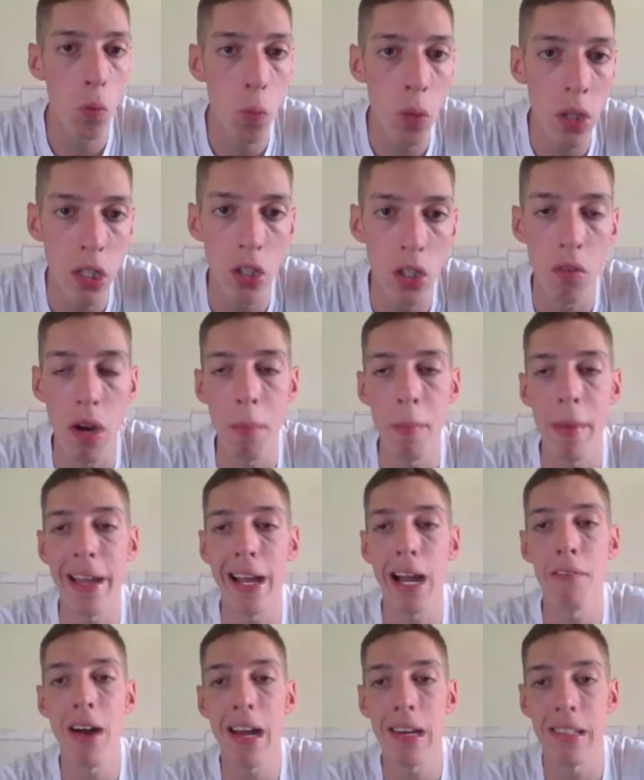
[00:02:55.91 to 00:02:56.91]
quindi dovrebbe
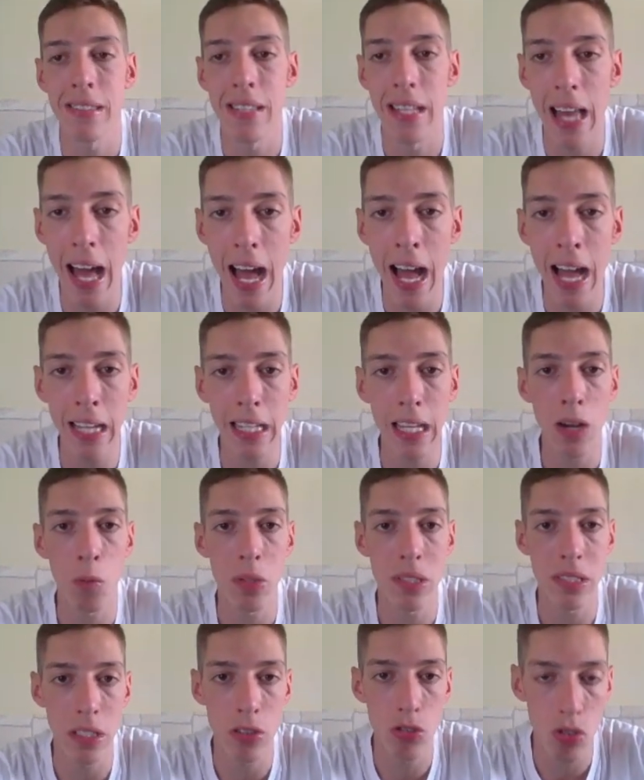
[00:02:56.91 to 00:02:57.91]
cavarsela anche in
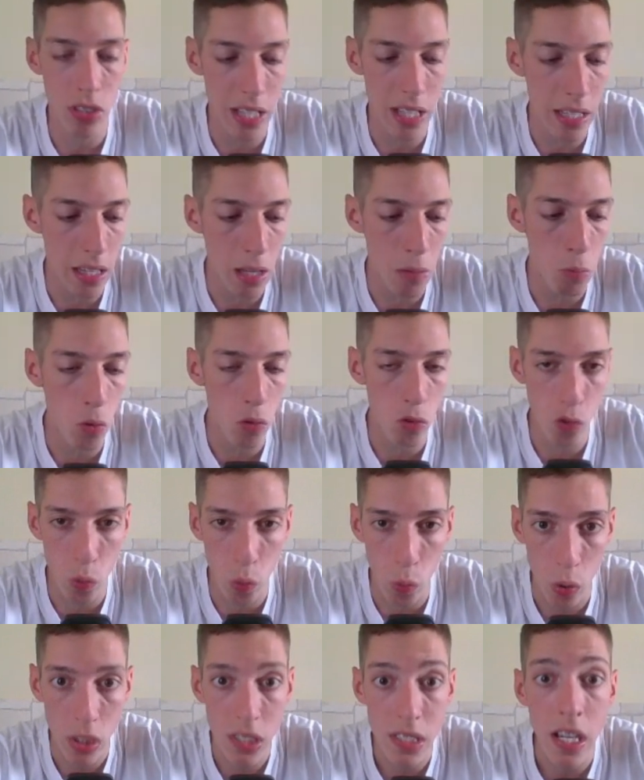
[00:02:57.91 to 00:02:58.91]
questa giornata il buon
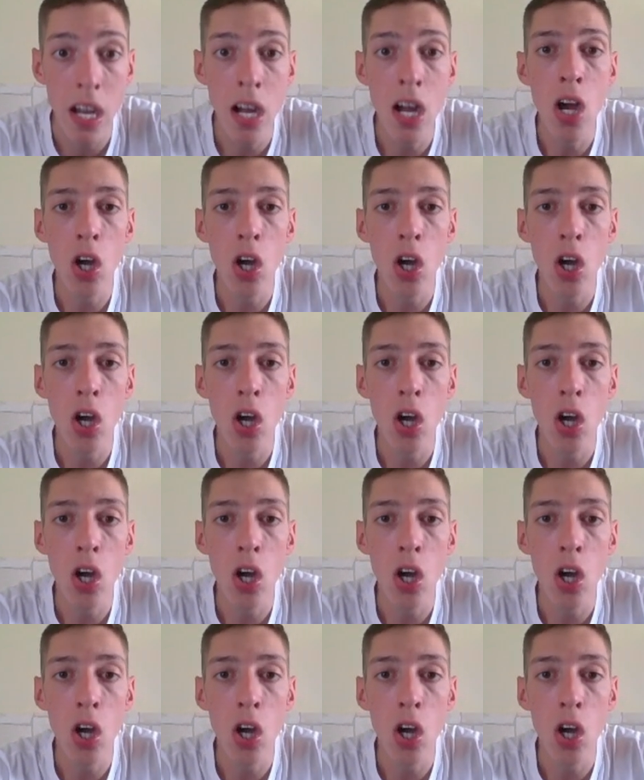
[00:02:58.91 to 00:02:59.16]
Scurs.